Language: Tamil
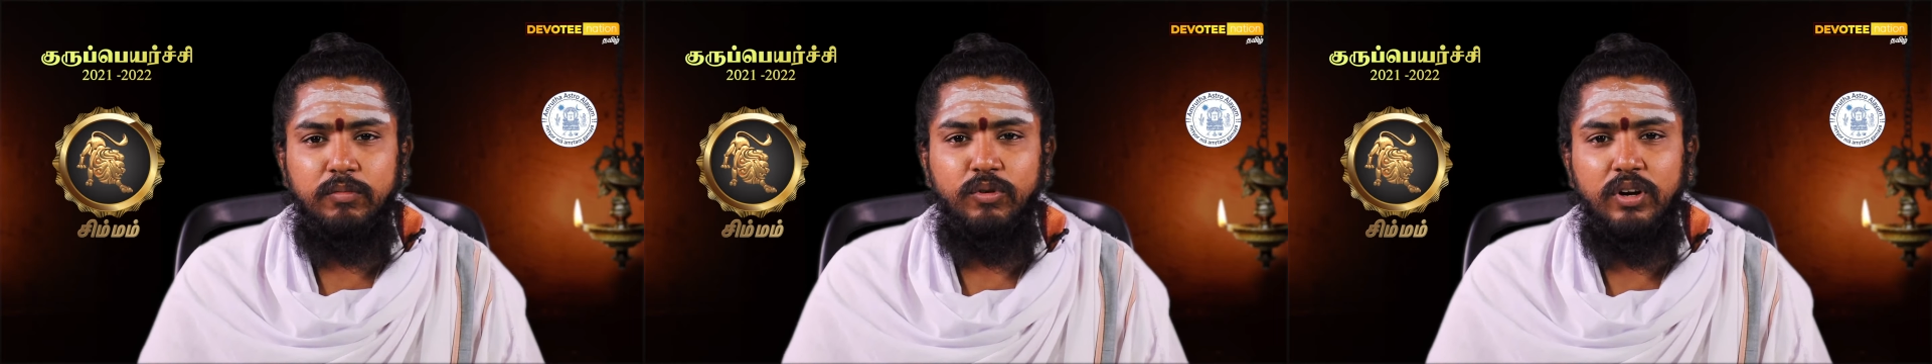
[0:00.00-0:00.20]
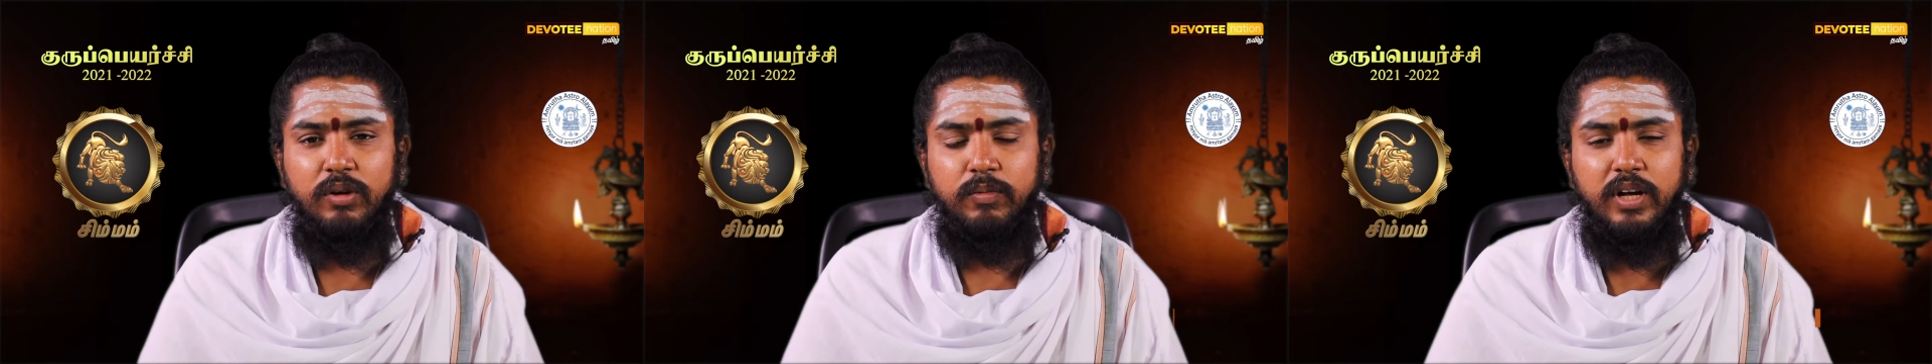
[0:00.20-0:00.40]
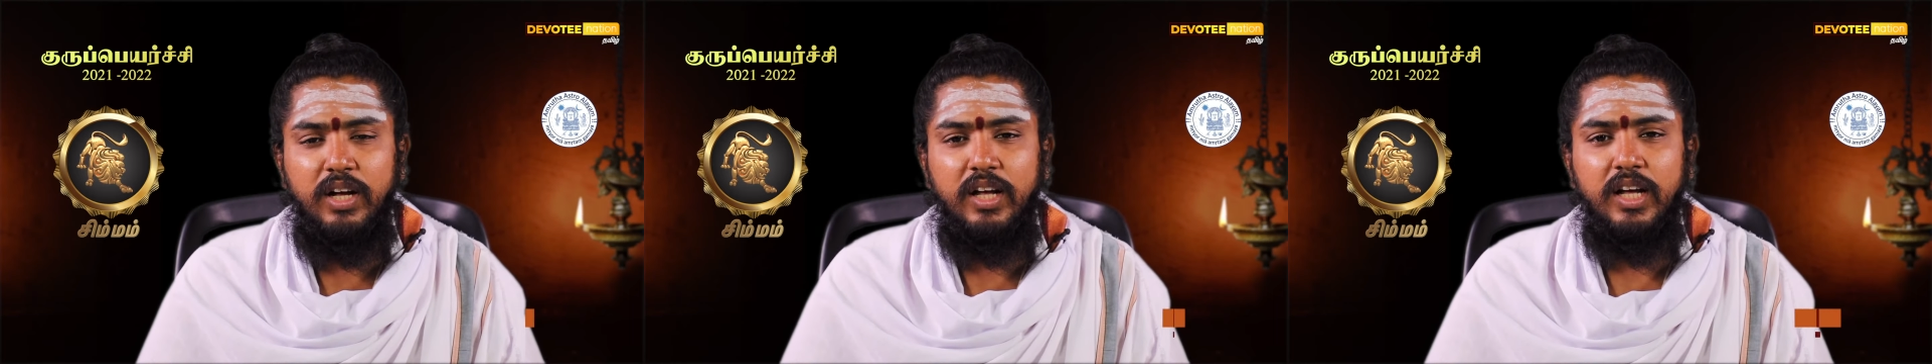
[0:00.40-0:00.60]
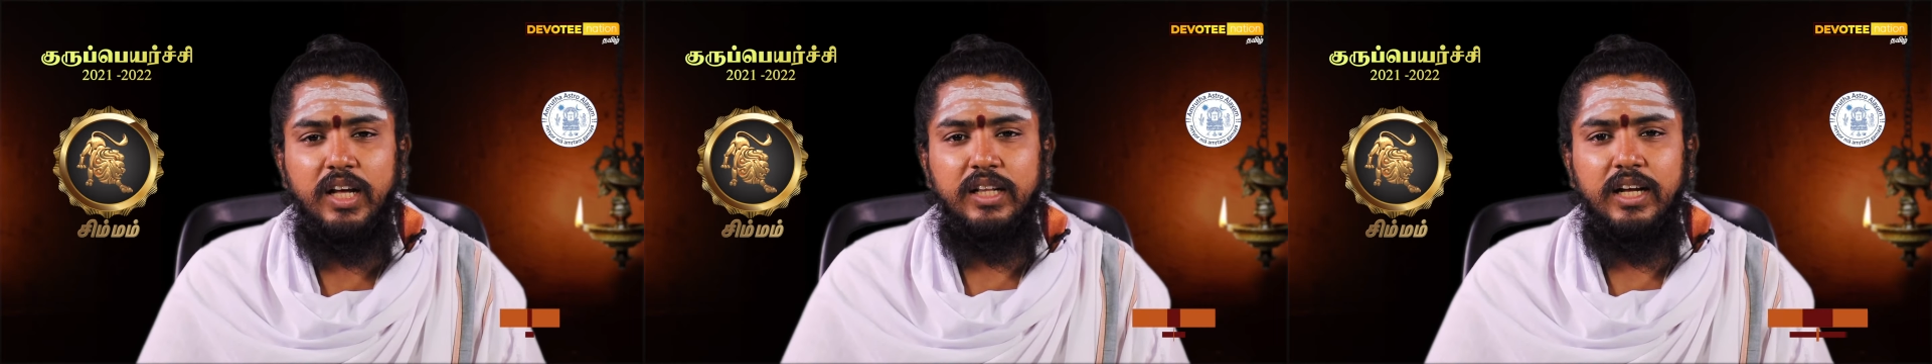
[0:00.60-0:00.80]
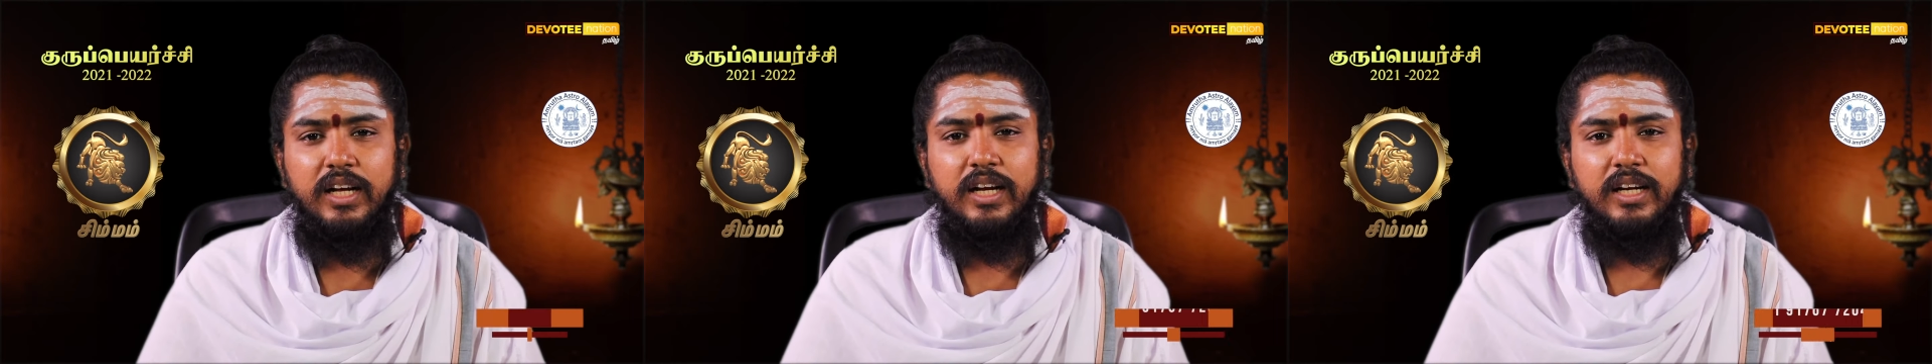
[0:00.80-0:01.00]
மூலமாக
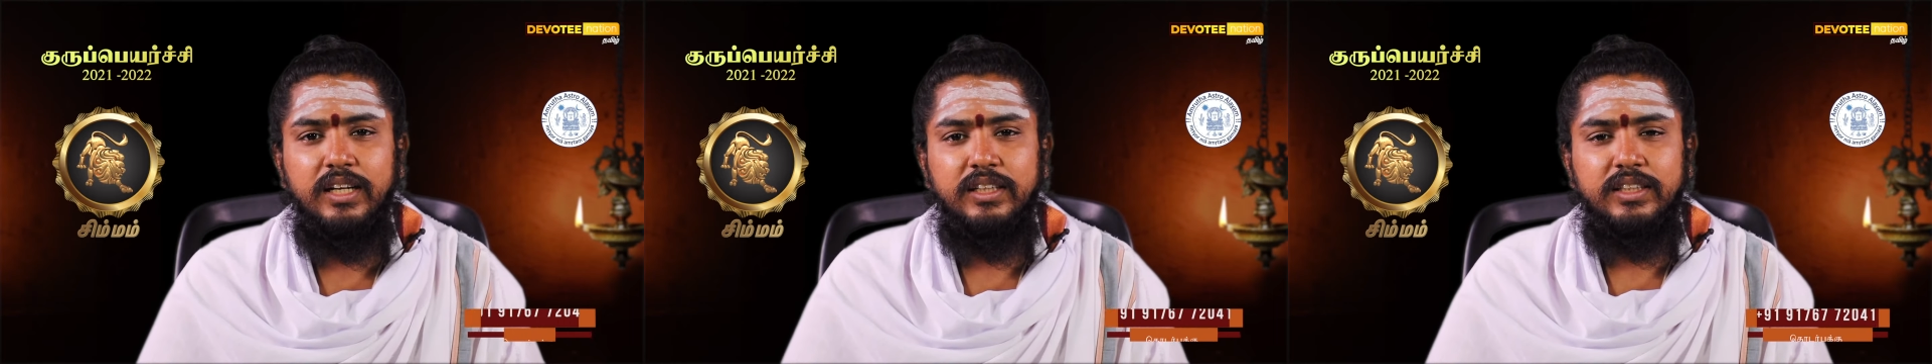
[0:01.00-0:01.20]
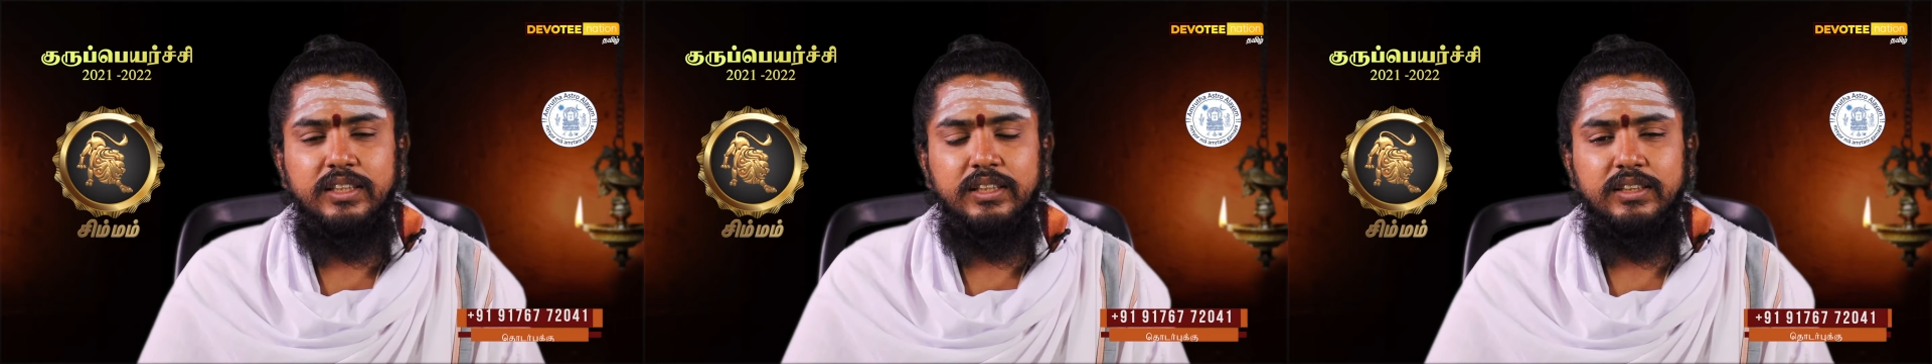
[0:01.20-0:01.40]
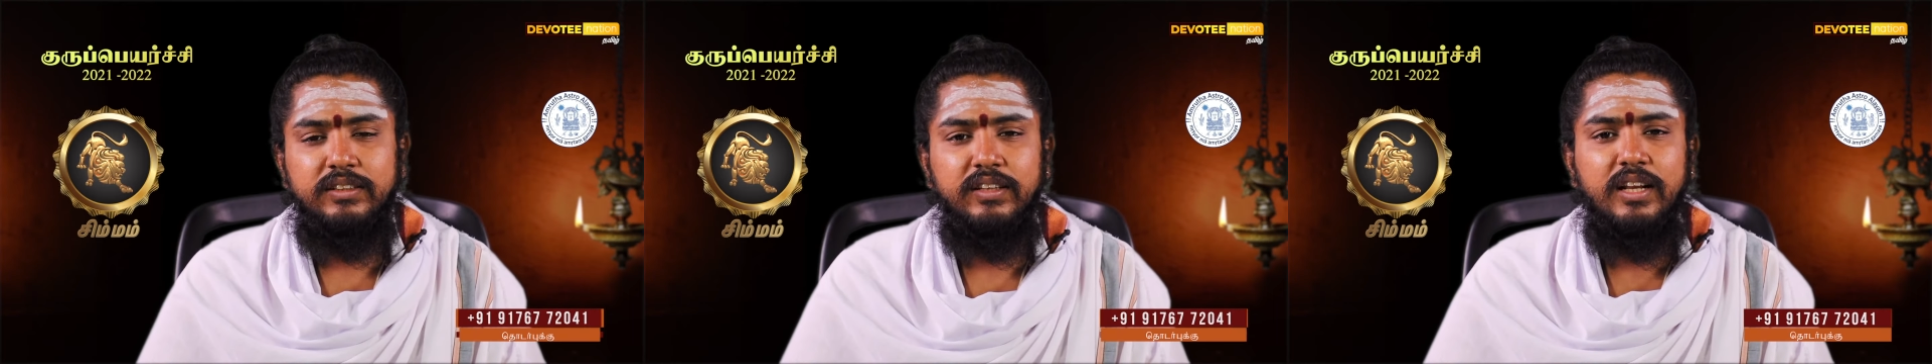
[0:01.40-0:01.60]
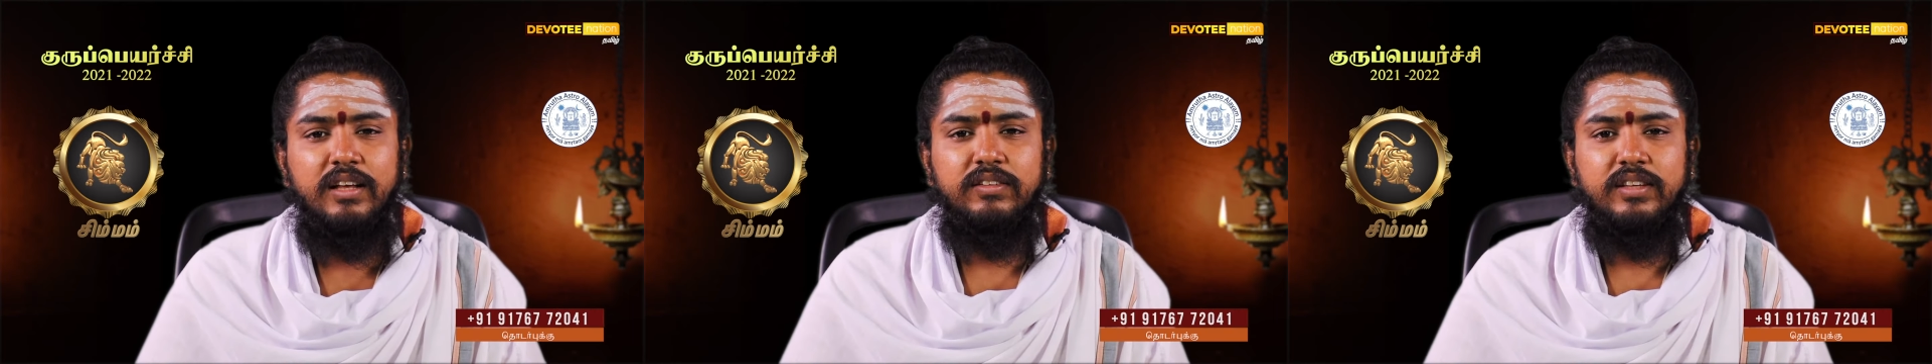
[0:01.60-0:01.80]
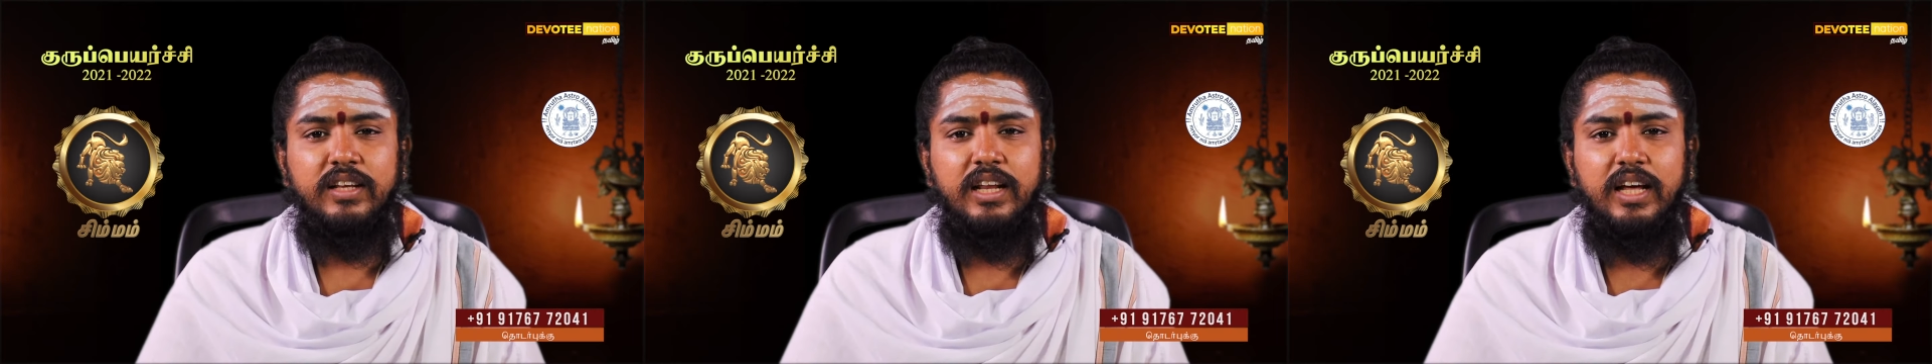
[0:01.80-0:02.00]
தங்களுக்கு சில
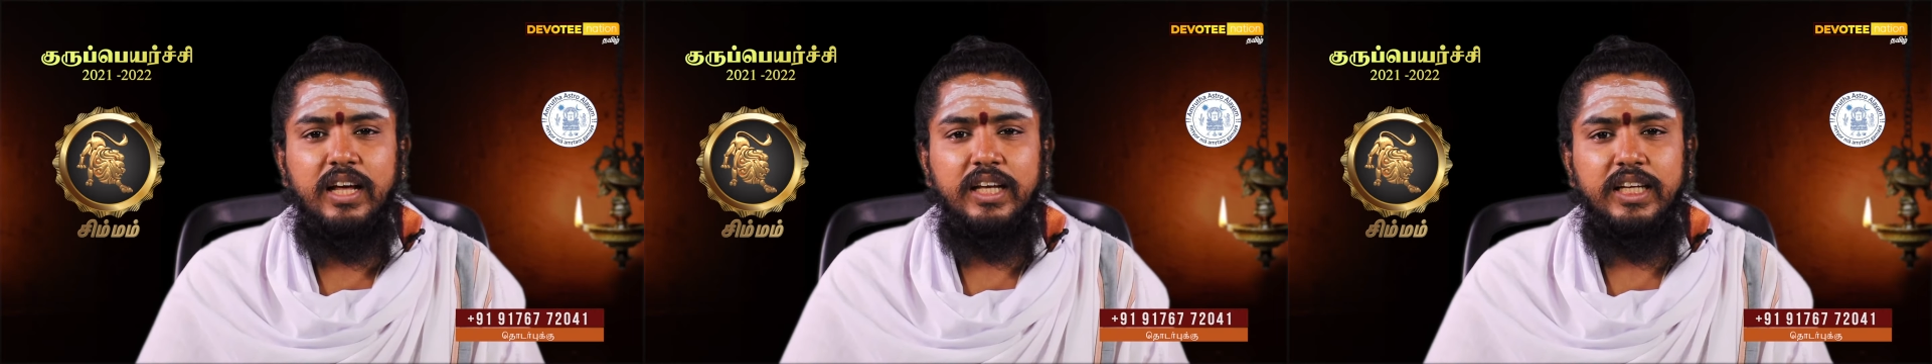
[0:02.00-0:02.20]
சில